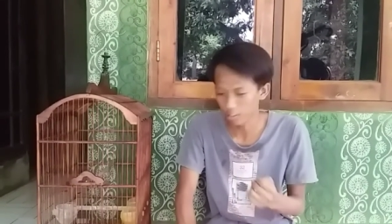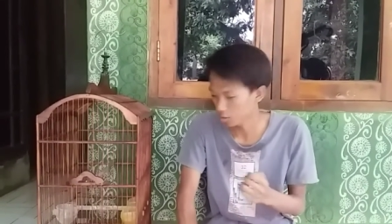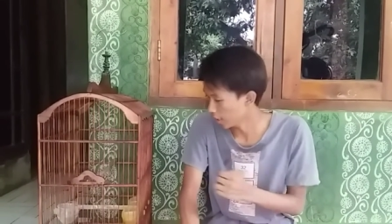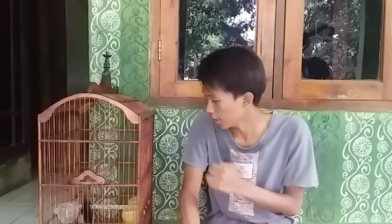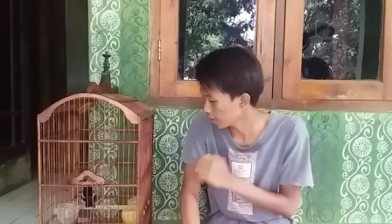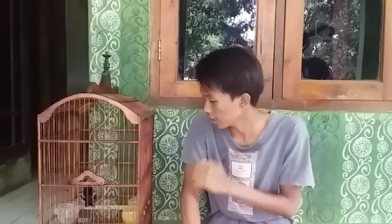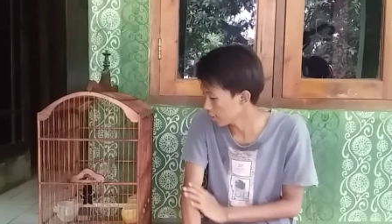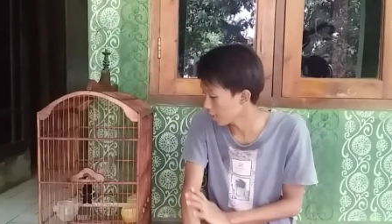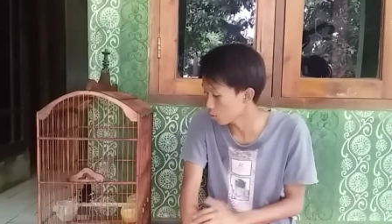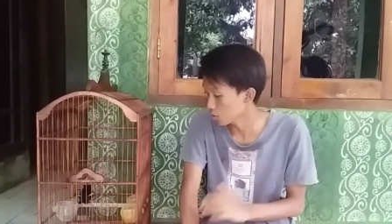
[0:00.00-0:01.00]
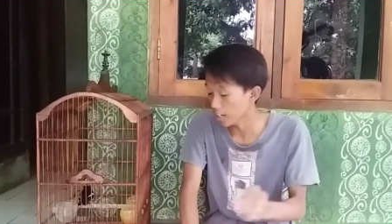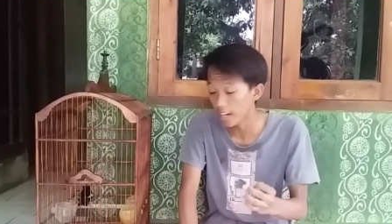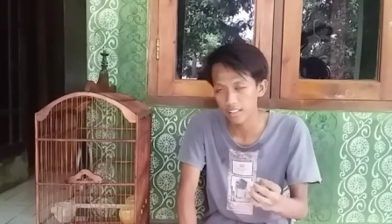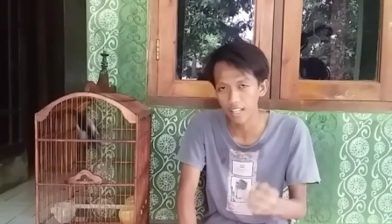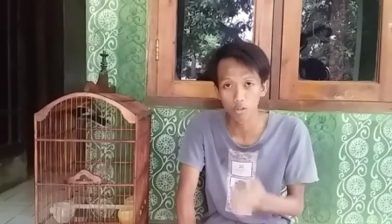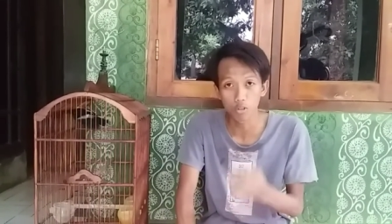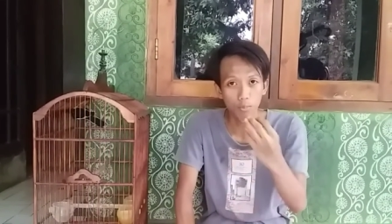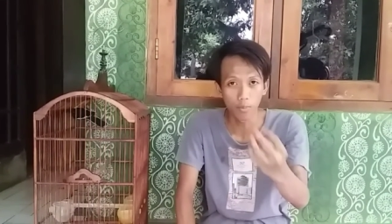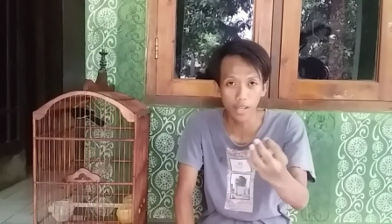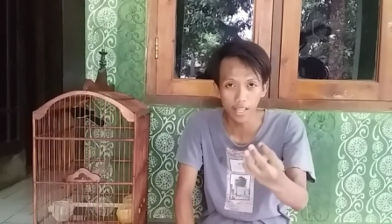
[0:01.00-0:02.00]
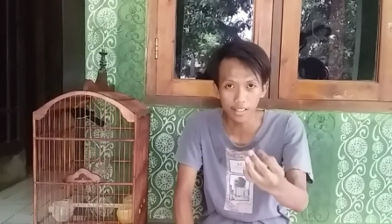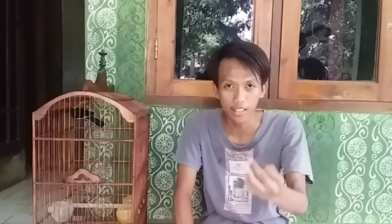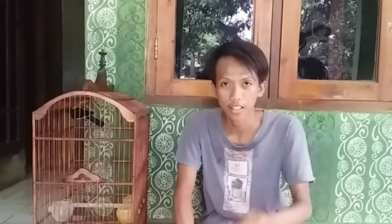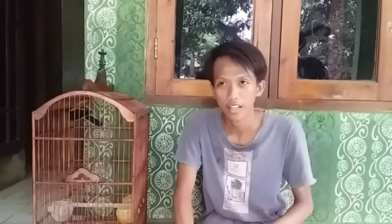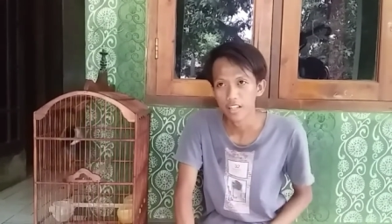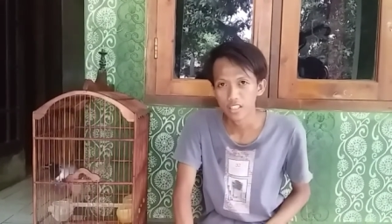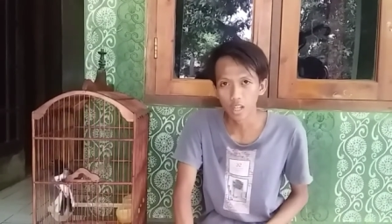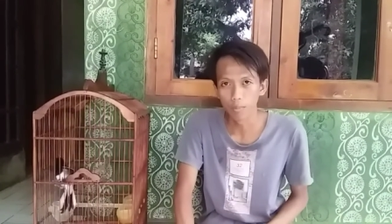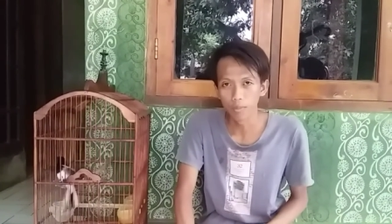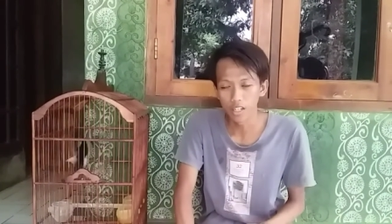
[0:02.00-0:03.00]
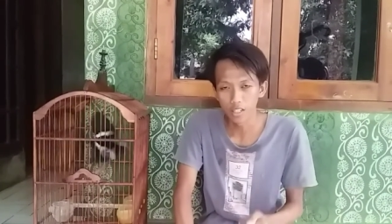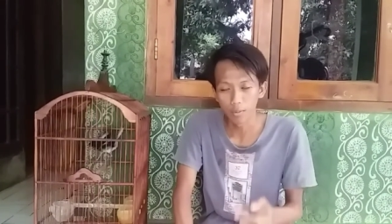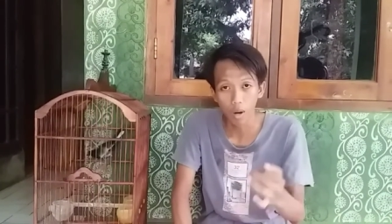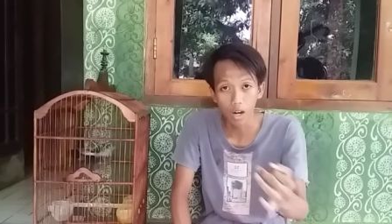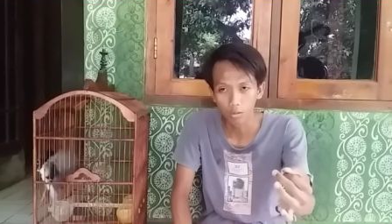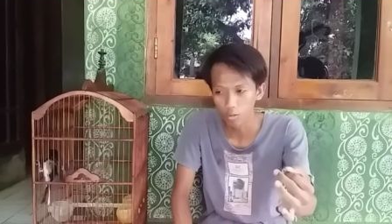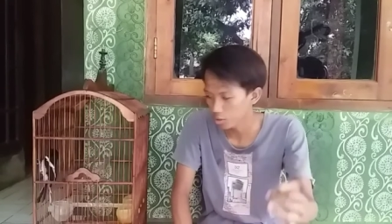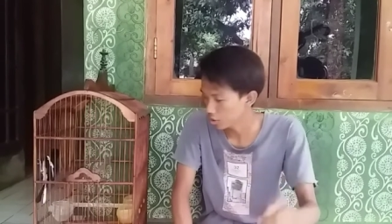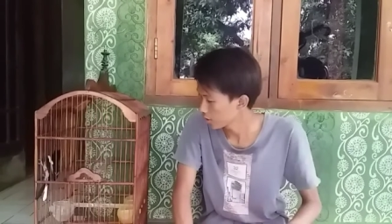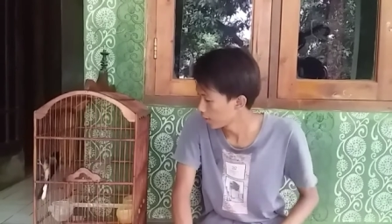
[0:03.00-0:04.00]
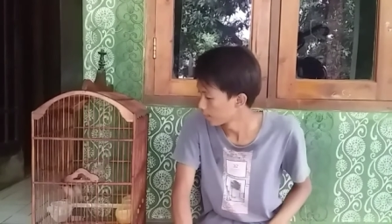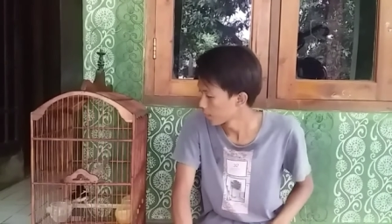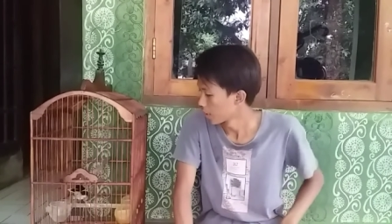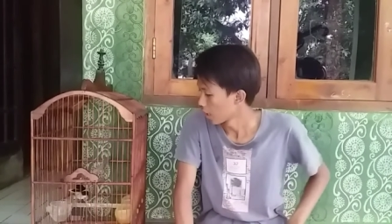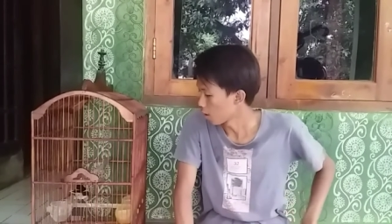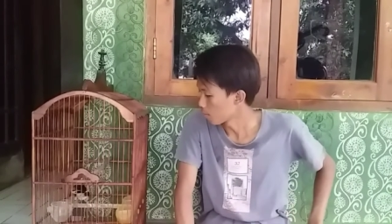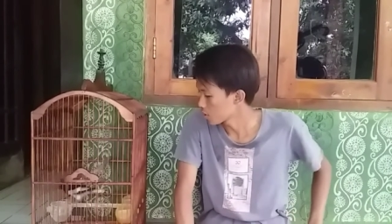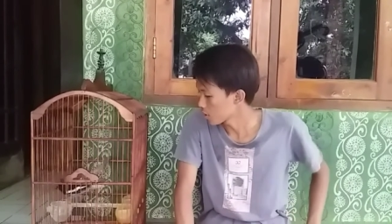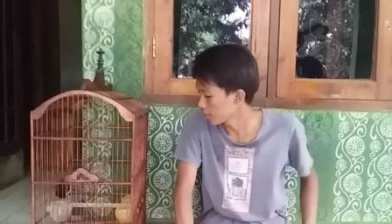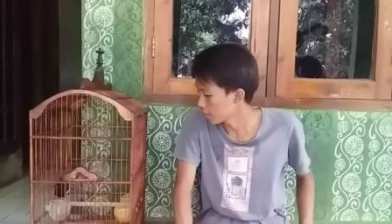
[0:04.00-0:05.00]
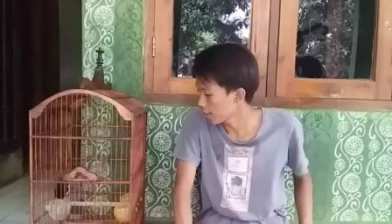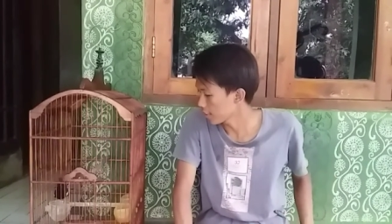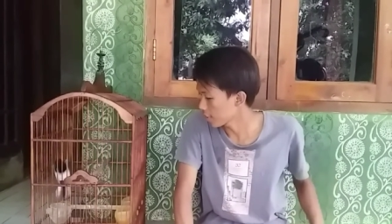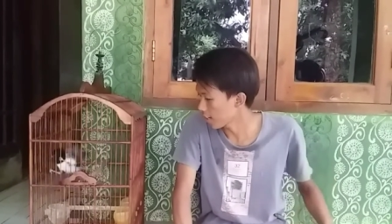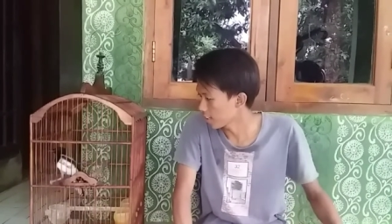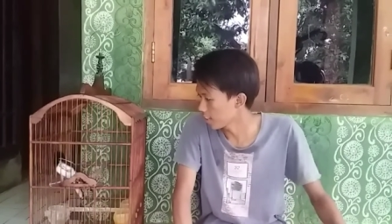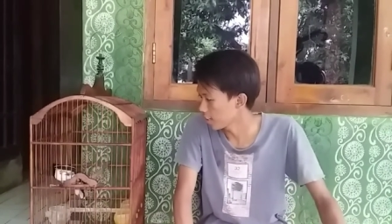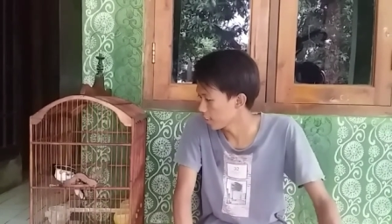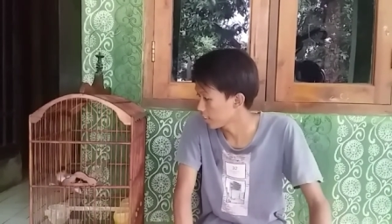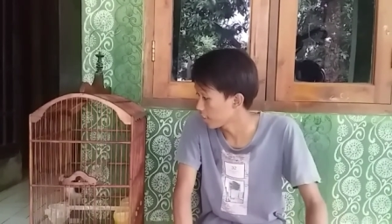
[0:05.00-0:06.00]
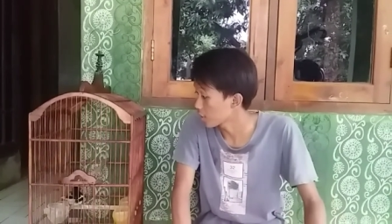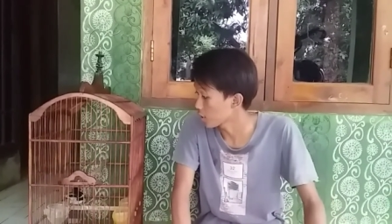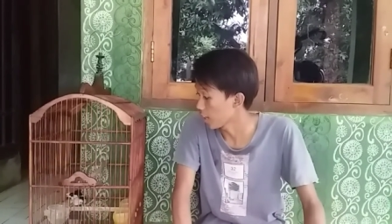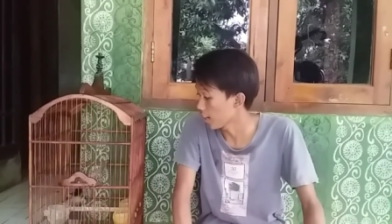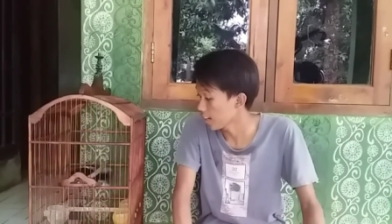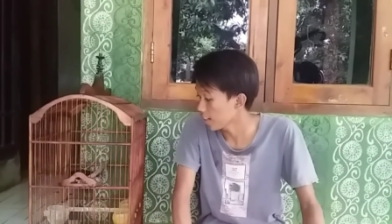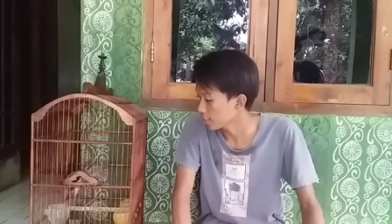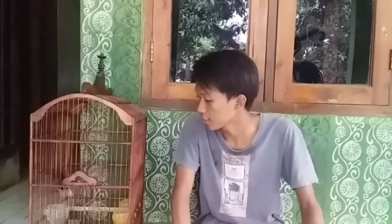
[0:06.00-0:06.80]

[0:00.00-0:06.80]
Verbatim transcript: misalkan katanya harus sehat harus fit stamina bagus kalau misalnya kacar anda tidak sehat